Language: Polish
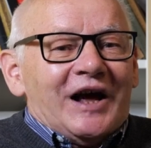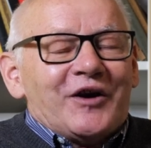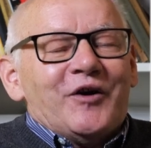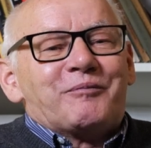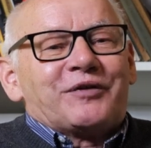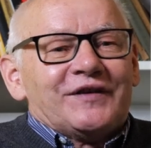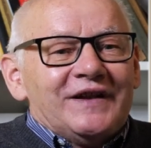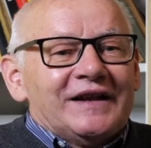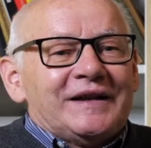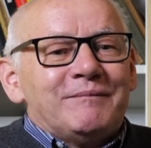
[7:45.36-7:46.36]
Tak go
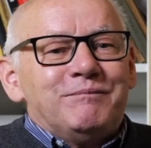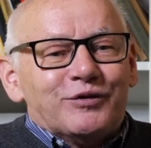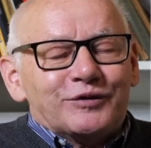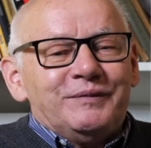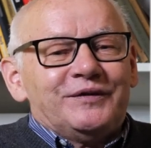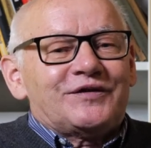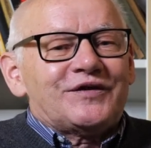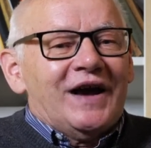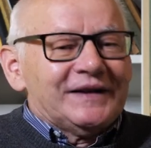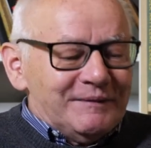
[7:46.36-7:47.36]
przez lata
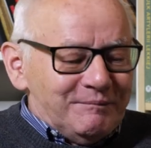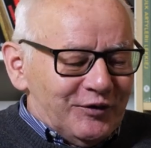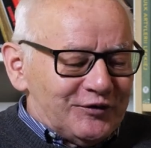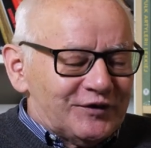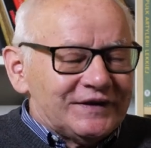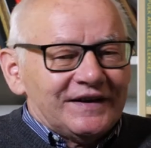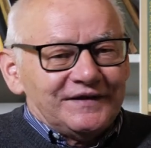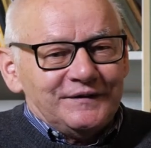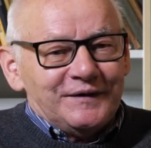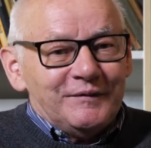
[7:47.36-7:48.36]
burmistrz Adam Bodzioch
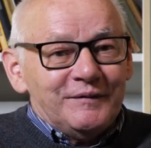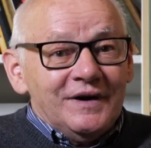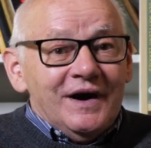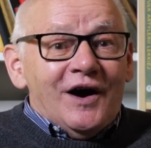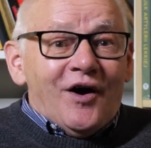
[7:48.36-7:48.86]
nazywał.